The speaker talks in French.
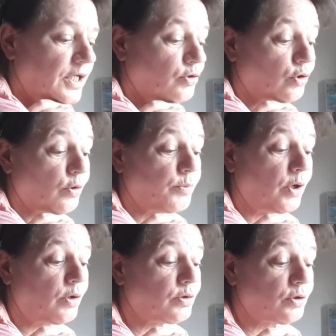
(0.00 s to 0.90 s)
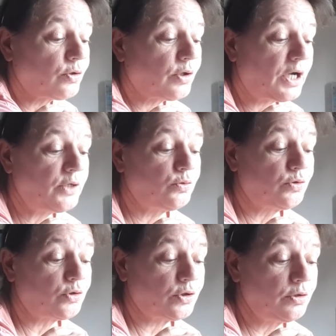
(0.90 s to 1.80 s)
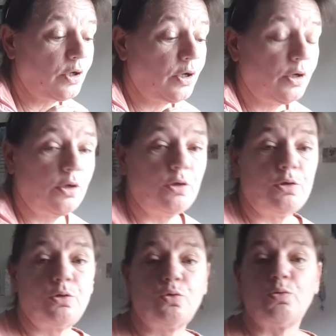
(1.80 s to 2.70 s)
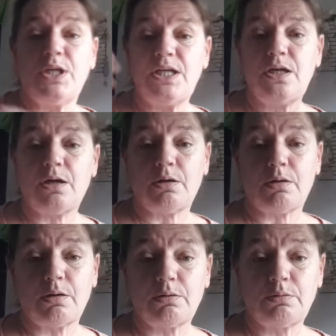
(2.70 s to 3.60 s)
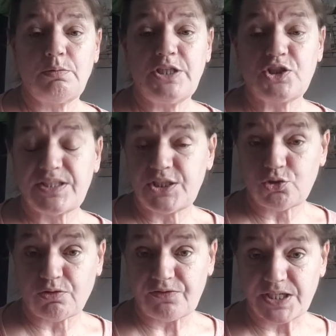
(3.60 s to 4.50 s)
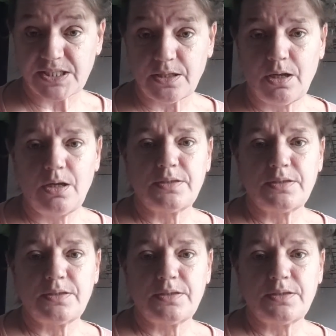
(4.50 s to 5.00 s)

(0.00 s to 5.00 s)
et de reprendre à l'automne euh, qu'on ait les, séjours fixes.